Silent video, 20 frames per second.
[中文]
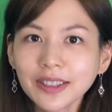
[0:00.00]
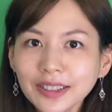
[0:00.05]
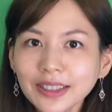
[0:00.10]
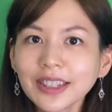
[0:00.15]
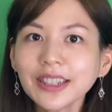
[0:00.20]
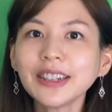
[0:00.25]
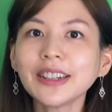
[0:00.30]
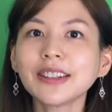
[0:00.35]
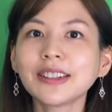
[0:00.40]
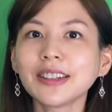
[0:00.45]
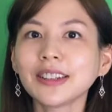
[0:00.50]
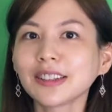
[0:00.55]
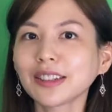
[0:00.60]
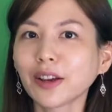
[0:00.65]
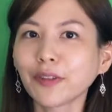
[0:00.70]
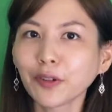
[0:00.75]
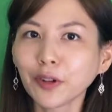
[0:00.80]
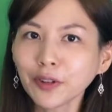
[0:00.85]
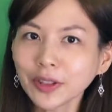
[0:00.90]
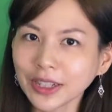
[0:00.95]
这是一个介
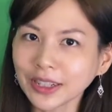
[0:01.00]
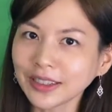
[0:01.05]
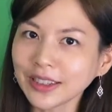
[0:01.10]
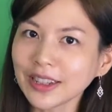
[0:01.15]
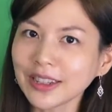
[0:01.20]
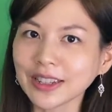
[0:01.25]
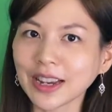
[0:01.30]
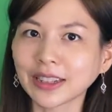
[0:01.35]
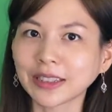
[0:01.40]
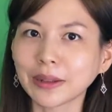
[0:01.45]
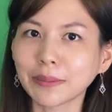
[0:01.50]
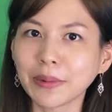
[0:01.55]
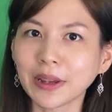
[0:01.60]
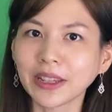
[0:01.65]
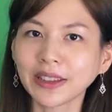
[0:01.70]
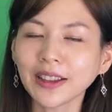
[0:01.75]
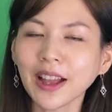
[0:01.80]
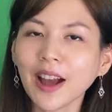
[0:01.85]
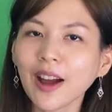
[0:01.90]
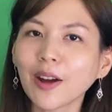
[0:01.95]
绍风格地产的
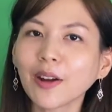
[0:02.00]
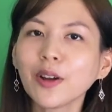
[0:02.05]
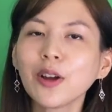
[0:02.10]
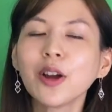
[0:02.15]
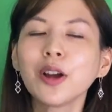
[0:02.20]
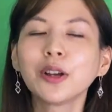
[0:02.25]
频道，